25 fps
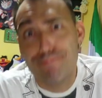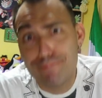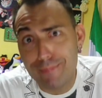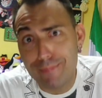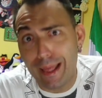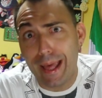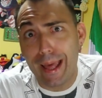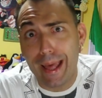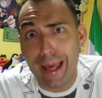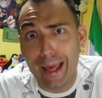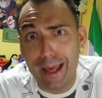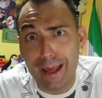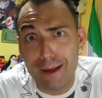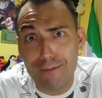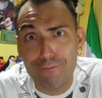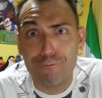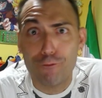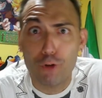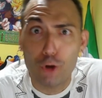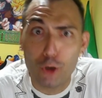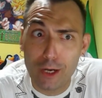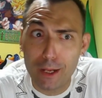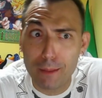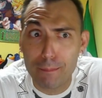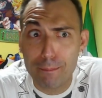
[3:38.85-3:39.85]
eh,
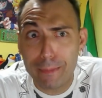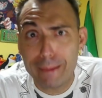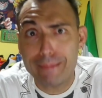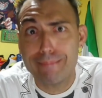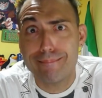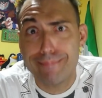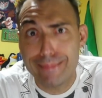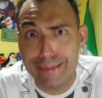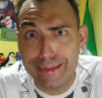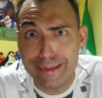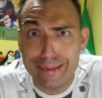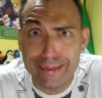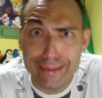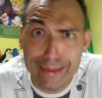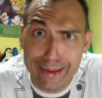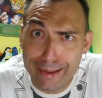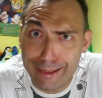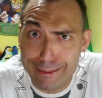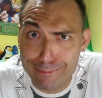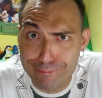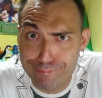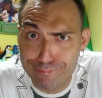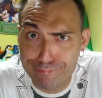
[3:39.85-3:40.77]
vorrei ben dire.